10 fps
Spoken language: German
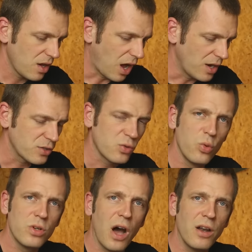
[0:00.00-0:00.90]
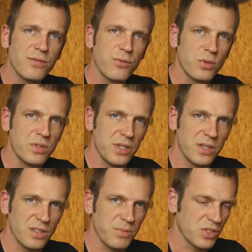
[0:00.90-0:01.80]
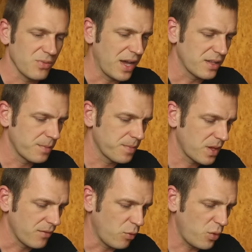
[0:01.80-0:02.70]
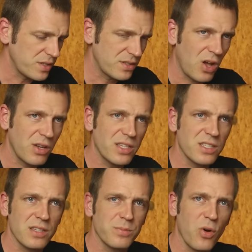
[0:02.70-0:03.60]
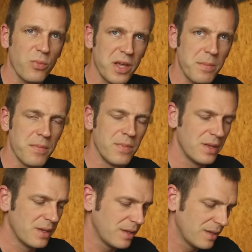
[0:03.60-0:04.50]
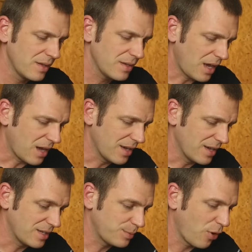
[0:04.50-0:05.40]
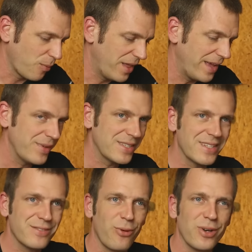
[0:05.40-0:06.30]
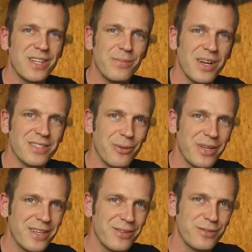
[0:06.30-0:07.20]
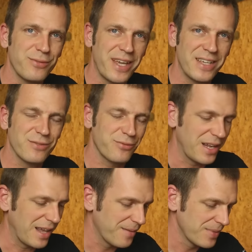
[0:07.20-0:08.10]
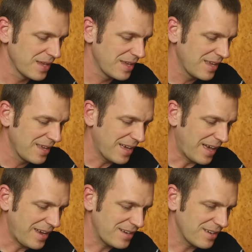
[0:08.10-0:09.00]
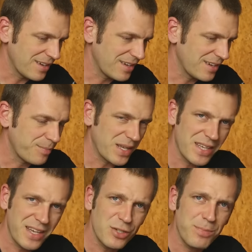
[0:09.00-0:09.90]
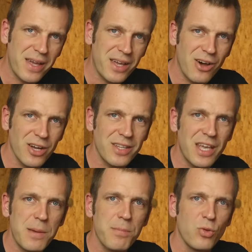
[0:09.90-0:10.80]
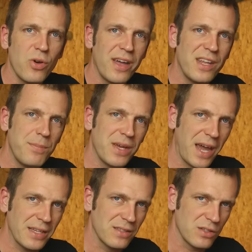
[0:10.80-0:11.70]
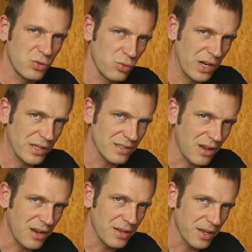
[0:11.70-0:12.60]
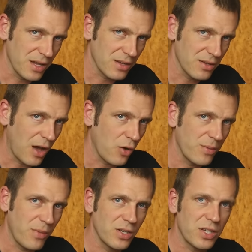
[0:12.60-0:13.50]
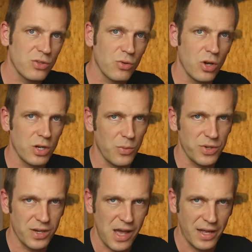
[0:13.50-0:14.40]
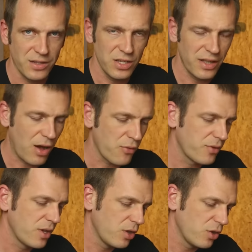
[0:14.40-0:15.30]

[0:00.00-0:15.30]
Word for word: Alles gut, alles funktioniert erstmal soweit. Wo ist da jetzt das Problem? Ja, das Problem ist jetzt folgendermaßen, Leute, und das vergessen viele. Ein äh, Batteriespeicher hat eben nur eine begrenzte Zyklenzahl. Ja? Auch wenn manche sagen, ja, da habe ich ja Garantie drauf.